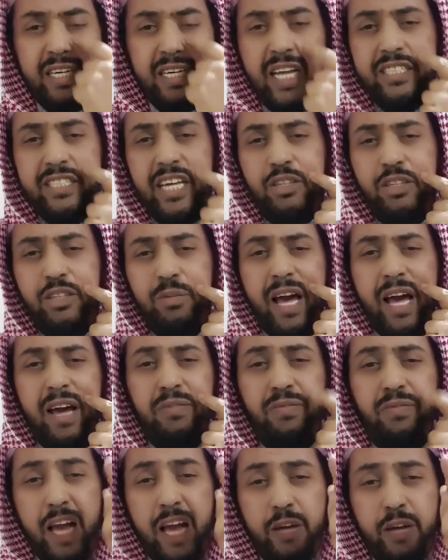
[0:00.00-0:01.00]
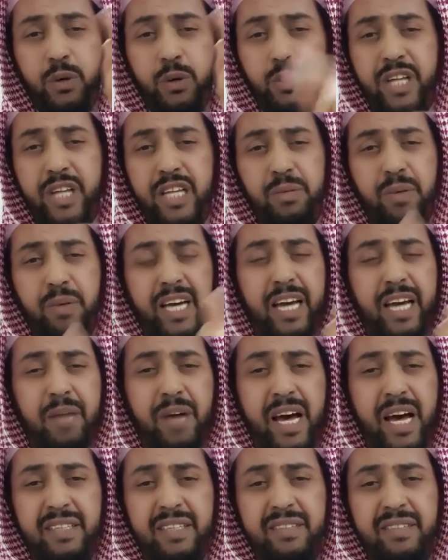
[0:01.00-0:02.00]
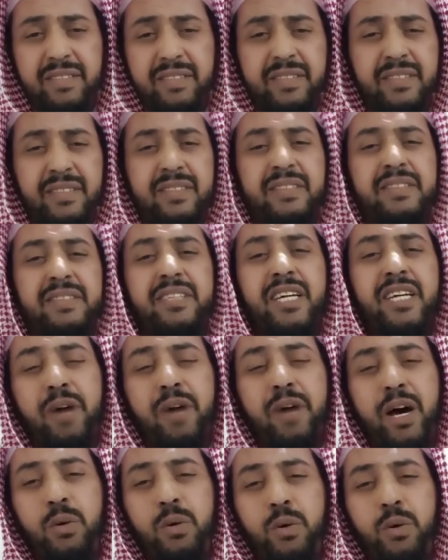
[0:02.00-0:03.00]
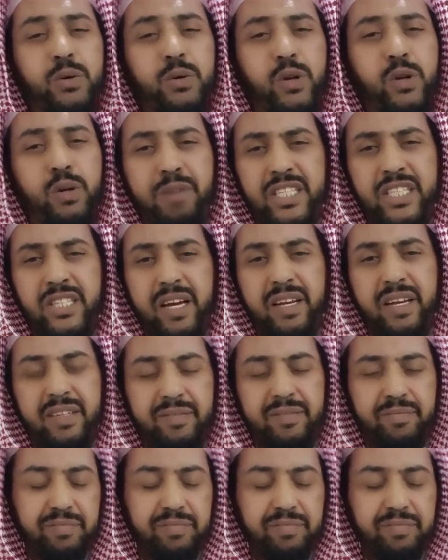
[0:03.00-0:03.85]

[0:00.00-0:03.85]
لتدمع فعينه تدمع كما تدمع عيون البشر